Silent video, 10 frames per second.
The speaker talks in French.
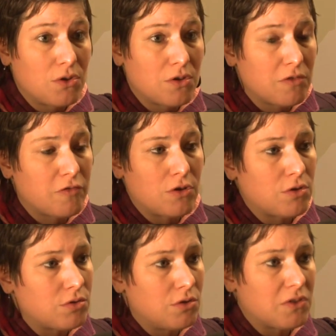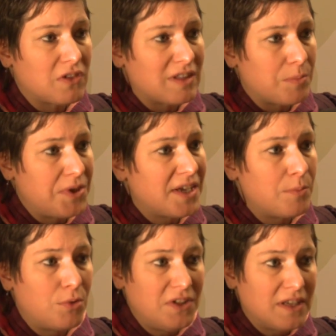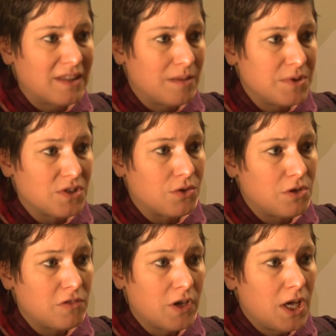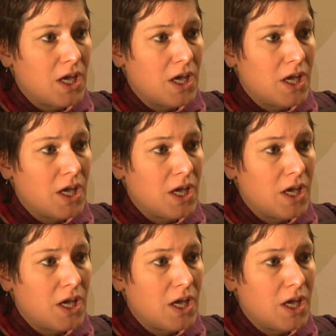œuvre dans certains pays, quelle politique était mise en œuvre,